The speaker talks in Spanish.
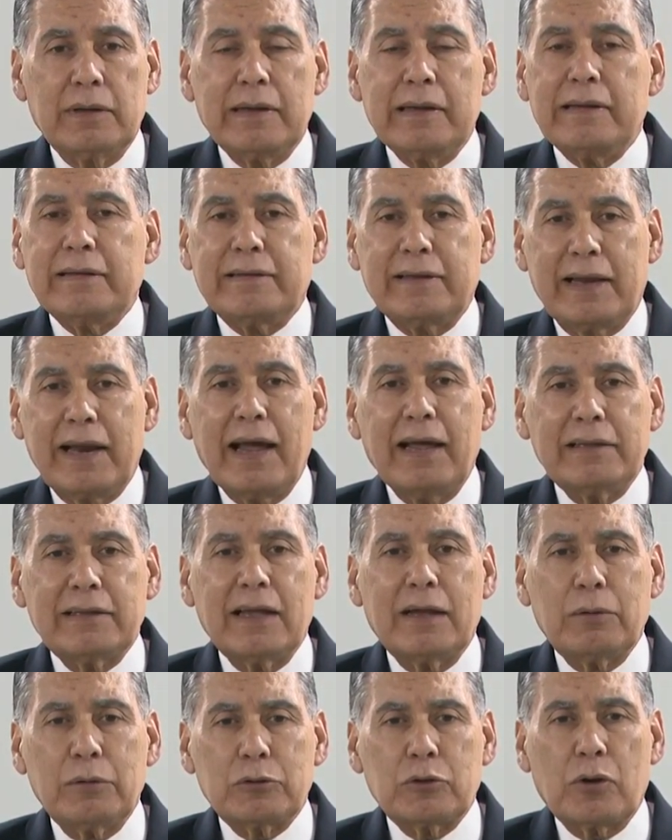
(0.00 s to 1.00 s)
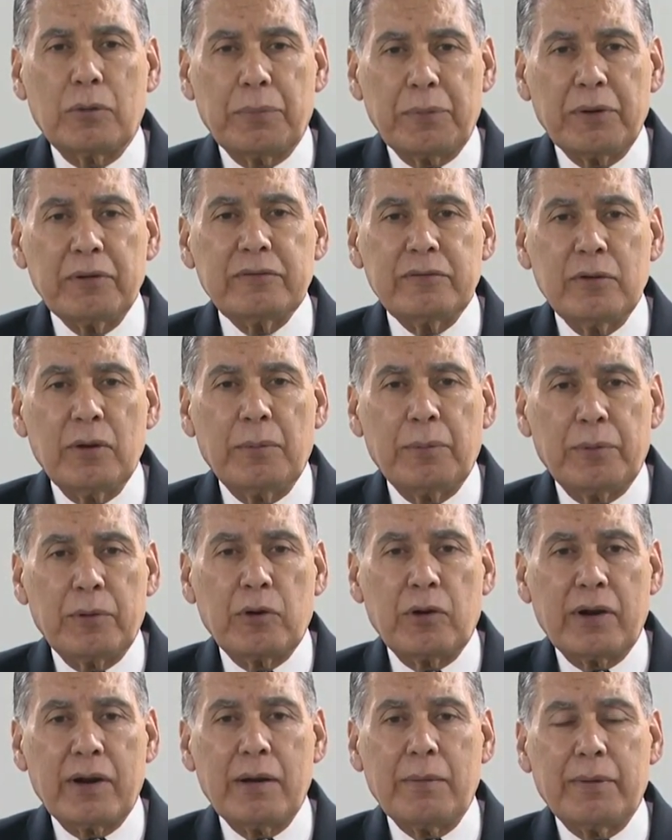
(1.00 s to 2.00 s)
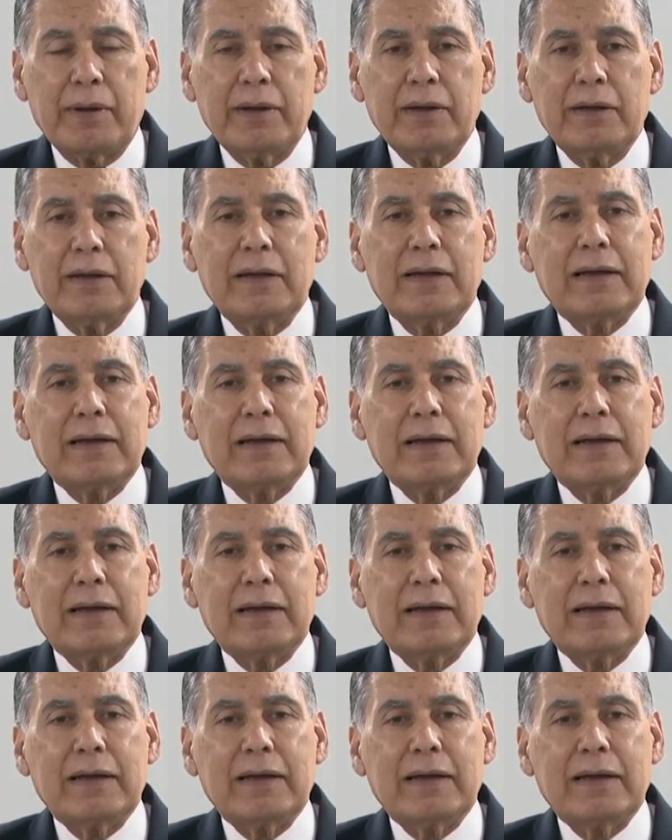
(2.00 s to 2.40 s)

Será hasta nuestro próximo programa.